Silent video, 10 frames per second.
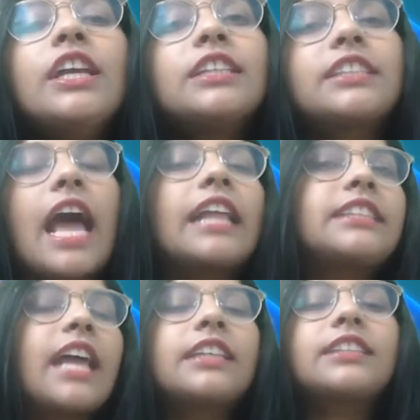साथ
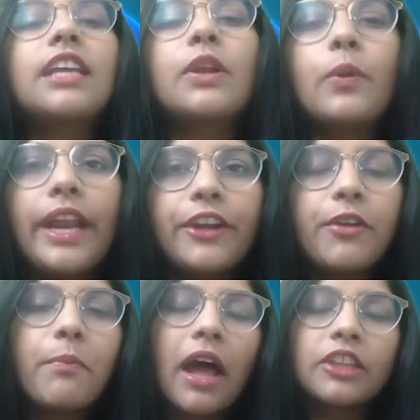साथ
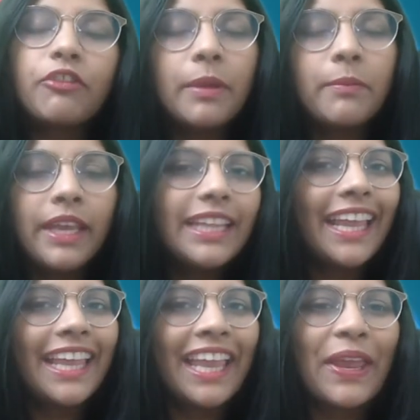सर्कुलेटरी पाथवे भी
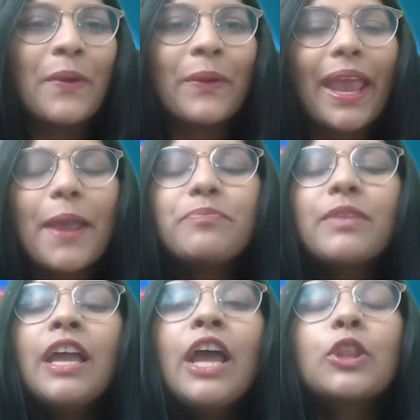देखेंगे ओके
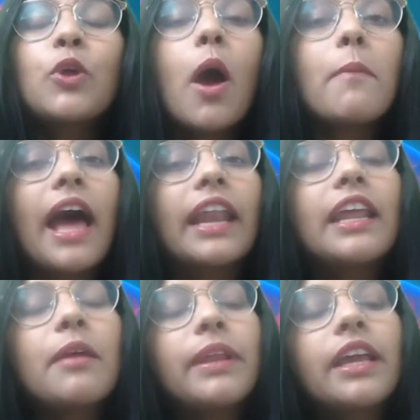तो
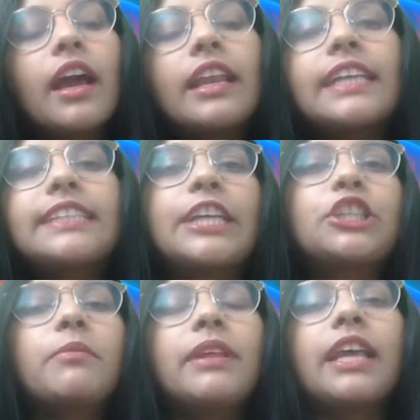हमारे हमने कल के
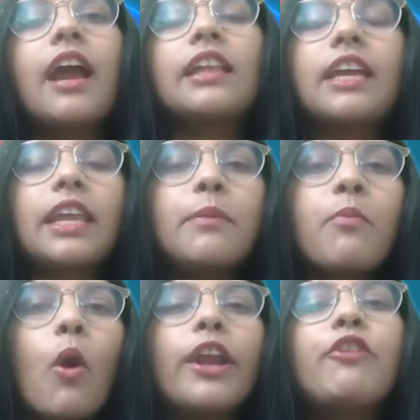सेशन में देखा था कि
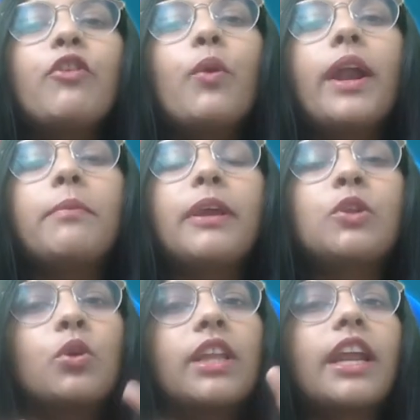बॉडी फ्लूड में
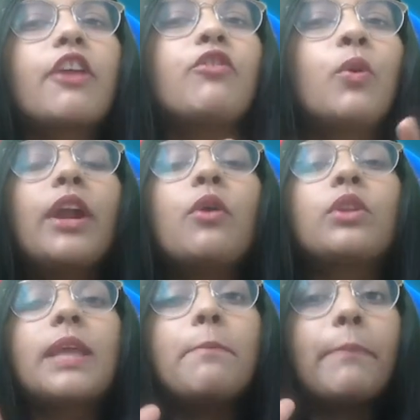दो तरह के फ्लूड
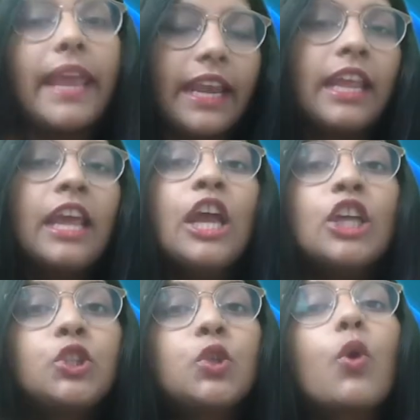होते हैं मेन
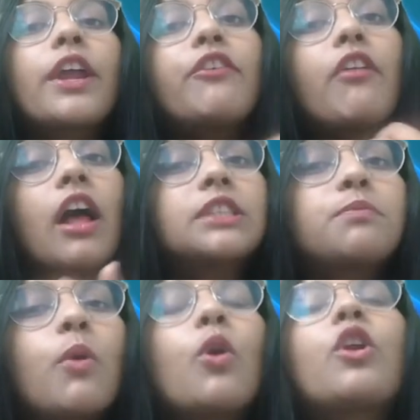जो कि
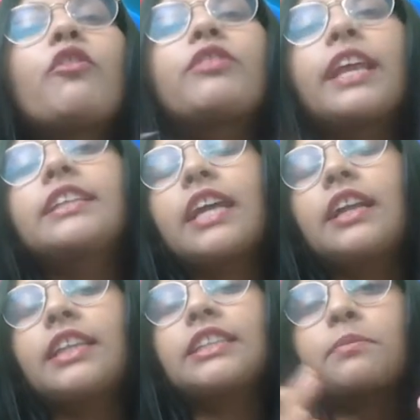ट्रांसपोर्ट ऑफ थिंग्स
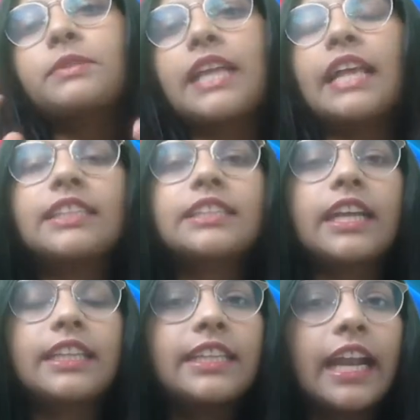करते हैं सब्सटेंसेस
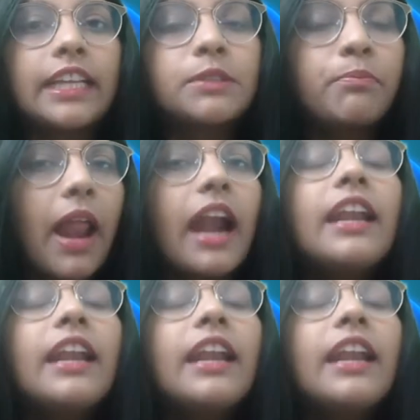करते हैं दैट इज ब्लड